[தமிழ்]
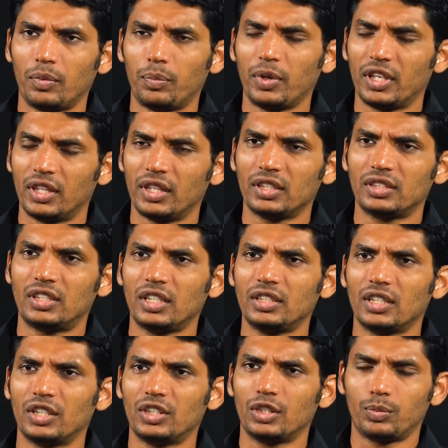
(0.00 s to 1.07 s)
இப்போ இந்த
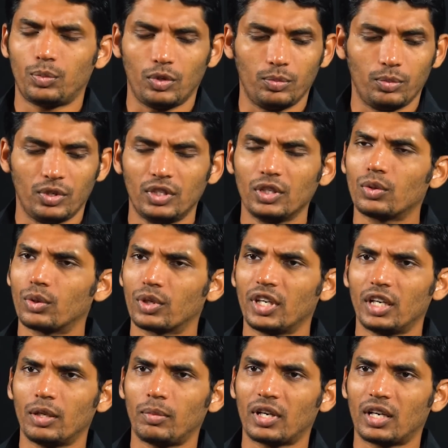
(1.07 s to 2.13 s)
ஸ்டேஜ் எடுத்துகிட்டு போகும்போது
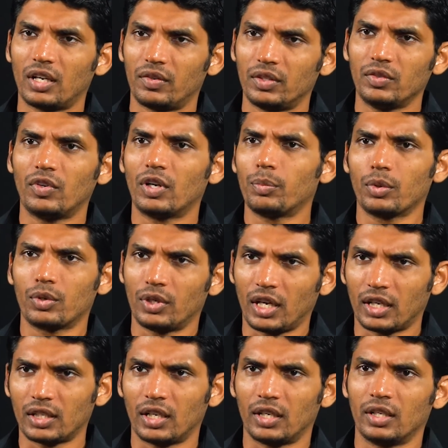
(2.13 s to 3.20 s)
குக்கியின மக்களை வந்து வெறுப்புக்கு
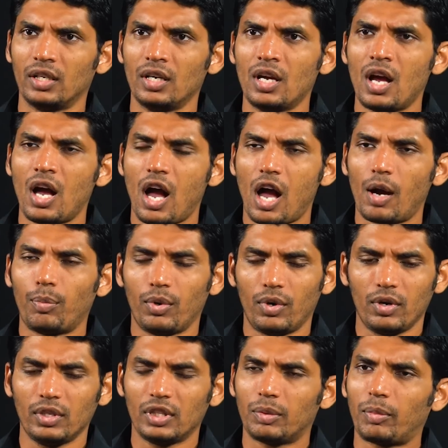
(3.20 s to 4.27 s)
கொண்டாக்குறாரு
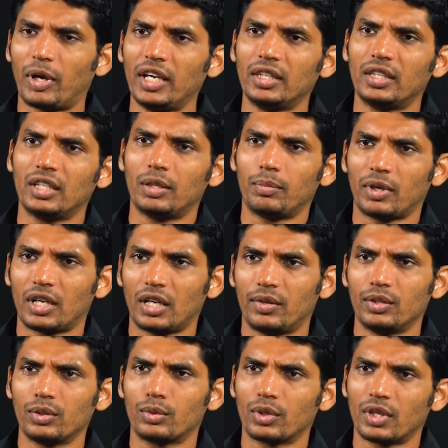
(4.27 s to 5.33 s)
அப்போது இந்த மைத்தீன மக்கள்
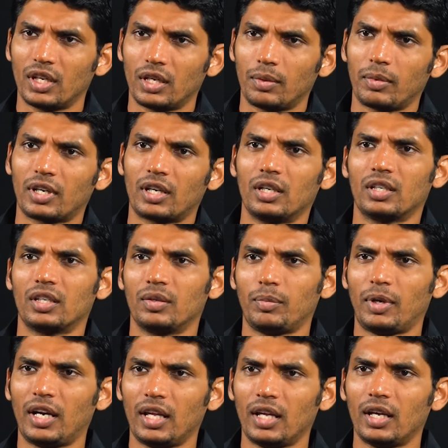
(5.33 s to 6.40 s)
வந்து குக்கியின மக்களுக்கு
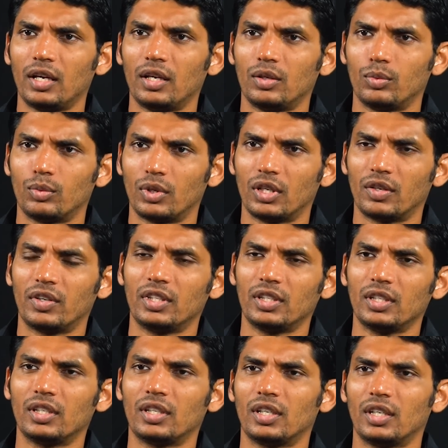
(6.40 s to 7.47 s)
மேலே உங்களை
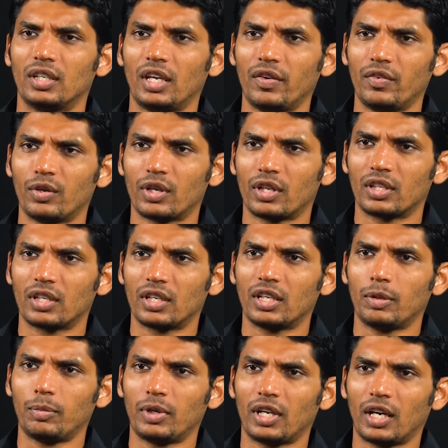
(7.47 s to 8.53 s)
வந்து ஏவி விடுறதுக்கு
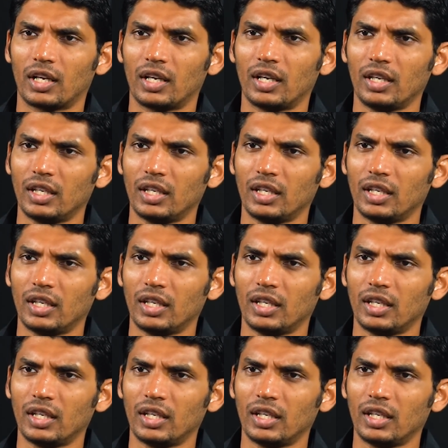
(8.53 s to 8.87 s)
என்ன பண்ணுறாங்க